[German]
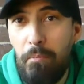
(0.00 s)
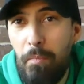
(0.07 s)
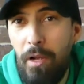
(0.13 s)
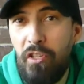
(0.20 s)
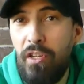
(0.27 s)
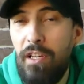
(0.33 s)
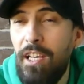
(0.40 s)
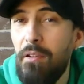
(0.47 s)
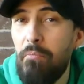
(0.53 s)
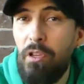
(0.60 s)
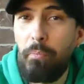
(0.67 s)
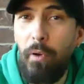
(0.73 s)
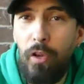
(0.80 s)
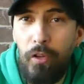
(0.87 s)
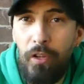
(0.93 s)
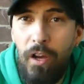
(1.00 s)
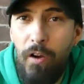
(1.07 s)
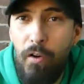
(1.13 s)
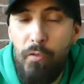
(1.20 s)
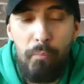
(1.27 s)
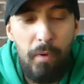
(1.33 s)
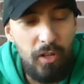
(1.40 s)
Manche legen mit Payona
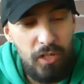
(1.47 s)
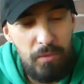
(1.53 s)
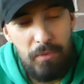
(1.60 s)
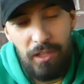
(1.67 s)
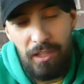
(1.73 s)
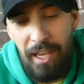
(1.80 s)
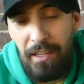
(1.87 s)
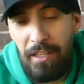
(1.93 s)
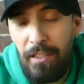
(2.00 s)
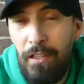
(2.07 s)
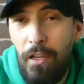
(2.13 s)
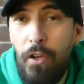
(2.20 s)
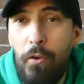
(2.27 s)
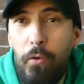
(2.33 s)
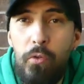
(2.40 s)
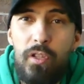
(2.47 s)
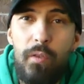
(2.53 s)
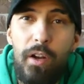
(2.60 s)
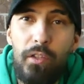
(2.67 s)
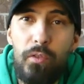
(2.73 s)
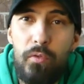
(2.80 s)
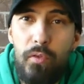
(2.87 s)
auf, manche mit Denon und so
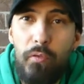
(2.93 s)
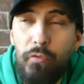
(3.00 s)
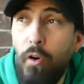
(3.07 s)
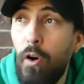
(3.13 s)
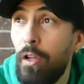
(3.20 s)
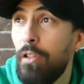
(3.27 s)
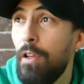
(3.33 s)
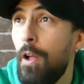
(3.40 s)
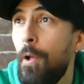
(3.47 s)
weiter und so fort